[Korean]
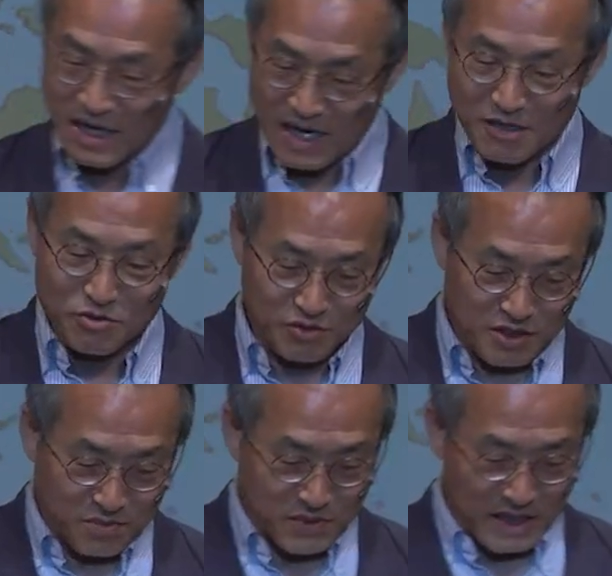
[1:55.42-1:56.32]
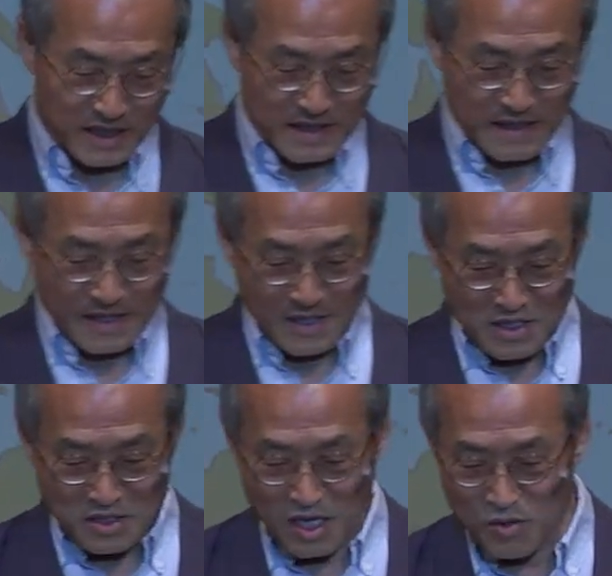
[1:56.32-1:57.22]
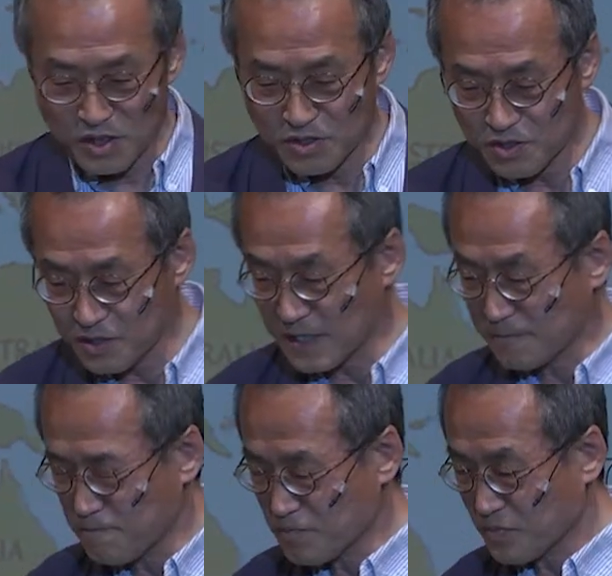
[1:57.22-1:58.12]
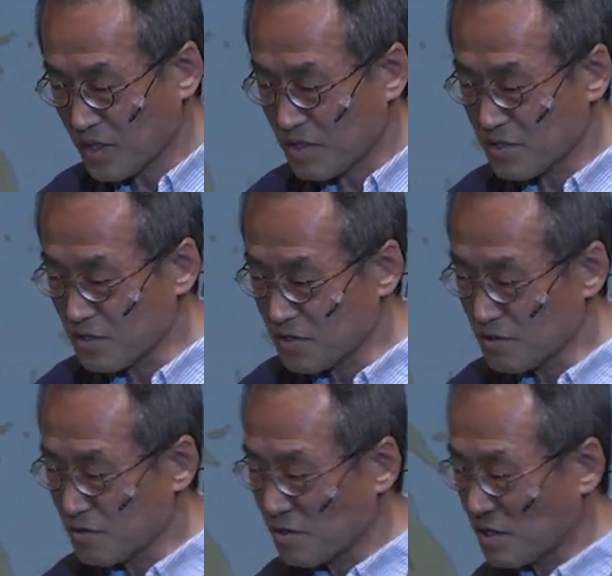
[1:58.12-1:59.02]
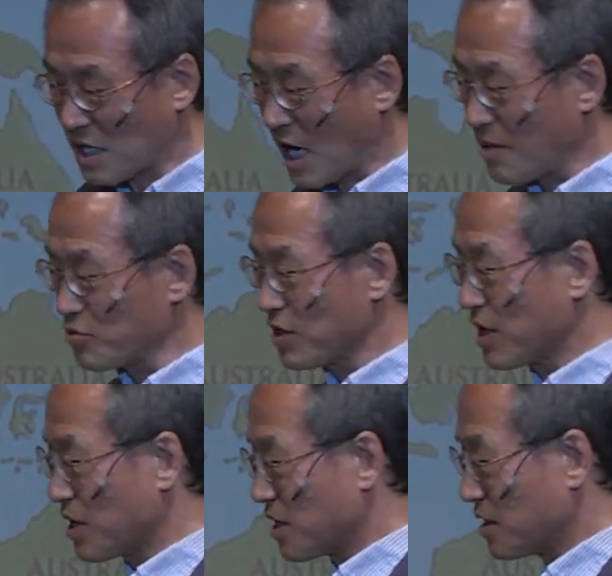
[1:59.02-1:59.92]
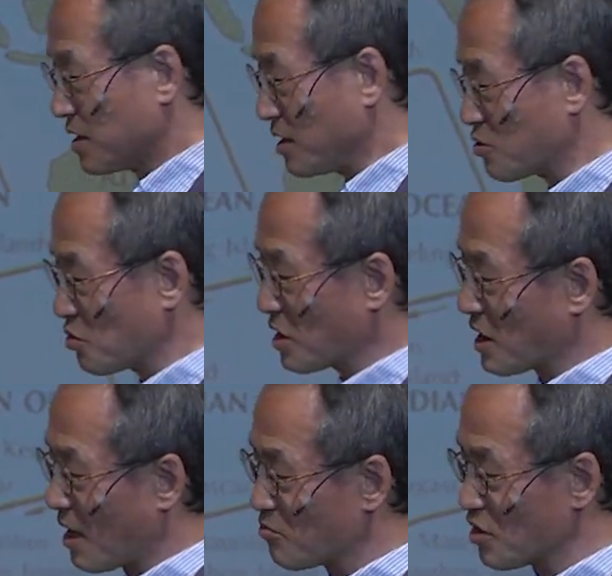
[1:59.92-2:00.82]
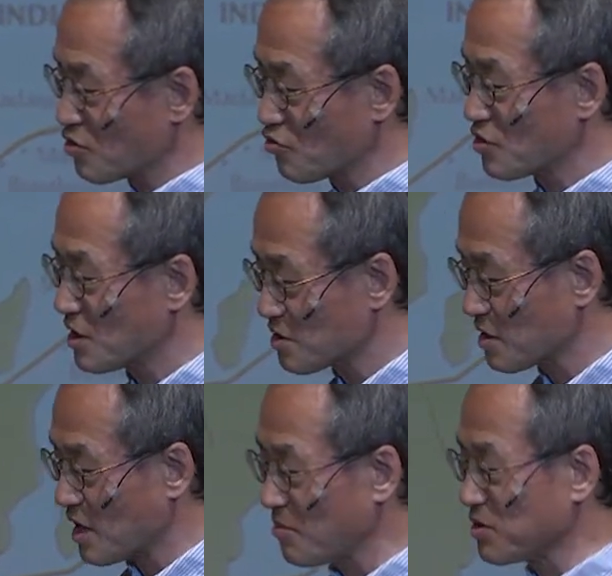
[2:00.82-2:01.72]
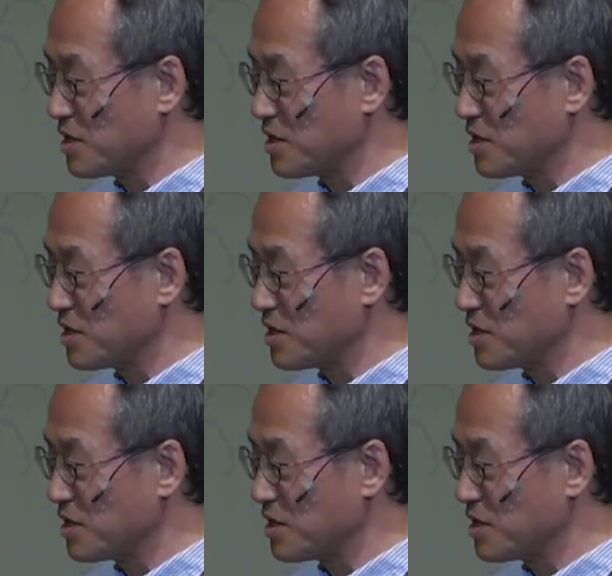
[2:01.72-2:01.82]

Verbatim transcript: 알 수 있습니다. 다윈은 그 가문의 일종의 가문의 수치에서 가문의